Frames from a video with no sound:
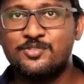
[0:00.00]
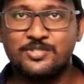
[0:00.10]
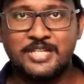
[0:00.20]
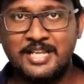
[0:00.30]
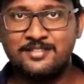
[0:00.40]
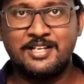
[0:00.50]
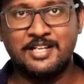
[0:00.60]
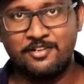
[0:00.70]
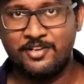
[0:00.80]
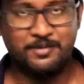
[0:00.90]
ஸோ ஜடேஜா
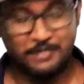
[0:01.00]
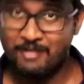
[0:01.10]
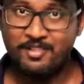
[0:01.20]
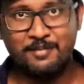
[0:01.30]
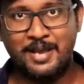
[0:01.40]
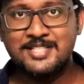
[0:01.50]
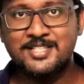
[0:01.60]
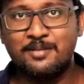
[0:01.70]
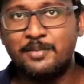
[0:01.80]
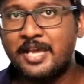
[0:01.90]
இருக்கிற வரைக்கும் அவ்வளோதான்
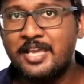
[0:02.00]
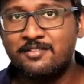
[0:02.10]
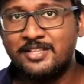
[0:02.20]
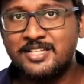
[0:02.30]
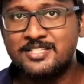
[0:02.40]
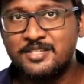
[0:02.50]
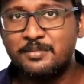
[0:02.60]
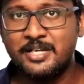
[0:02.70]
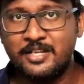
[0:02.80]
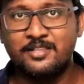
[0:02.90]
மேட்ச்சே நம்ம கைக்கு வந்துருச்சு
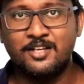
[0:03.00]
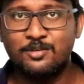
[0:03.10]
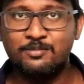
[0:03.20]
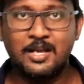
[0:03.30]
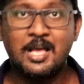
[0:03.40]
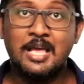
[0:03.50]
பட் இருந்தாலும்